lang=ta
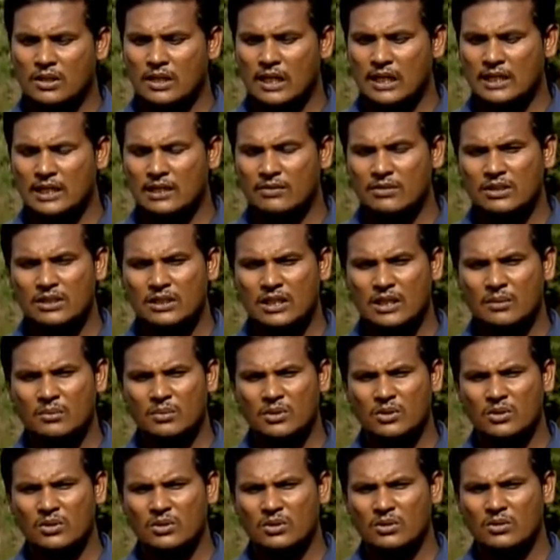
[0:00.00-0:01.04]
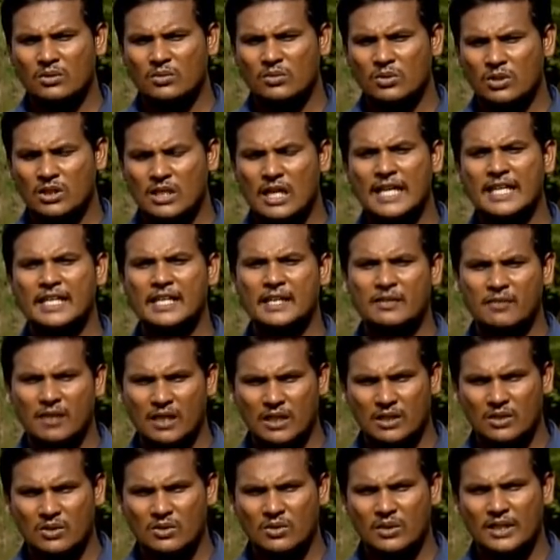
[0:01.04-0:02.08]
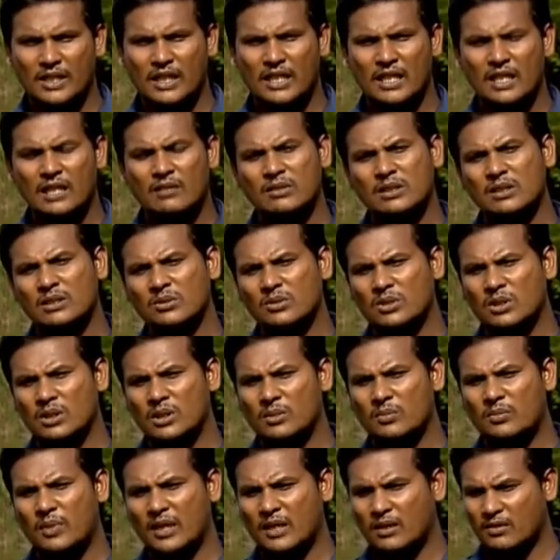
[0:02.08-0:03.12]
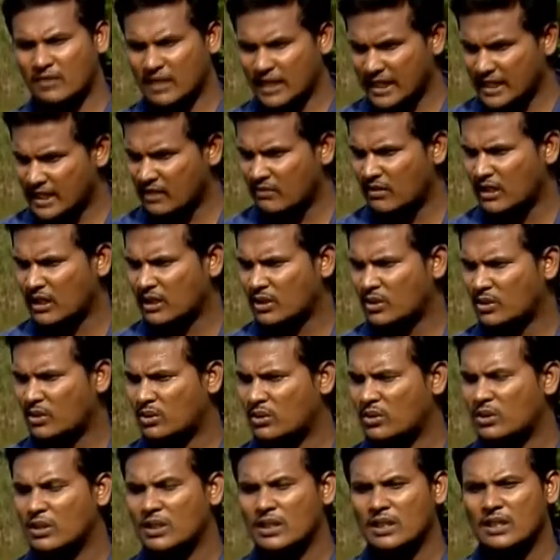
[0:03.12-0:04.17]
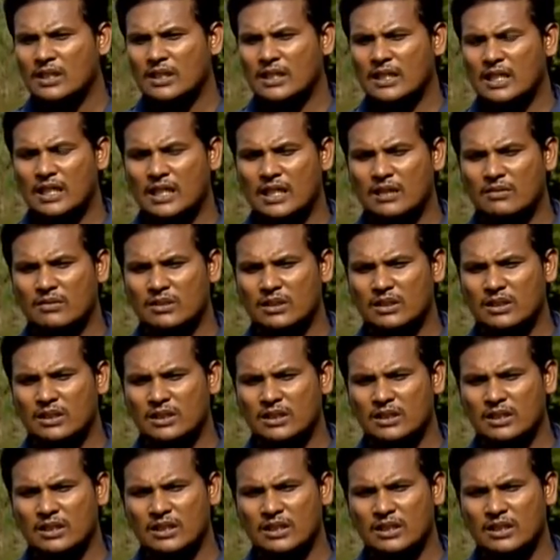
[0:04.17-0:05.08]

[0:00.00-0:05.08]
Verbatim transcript: அதில் வந்து நம்ம ஒரு காய்கறி வளர்க்குறோம் இல்லைனா வந்து ஒரு பழ வகைகள் வளர்க்குறோம் இல்லைனா வந்து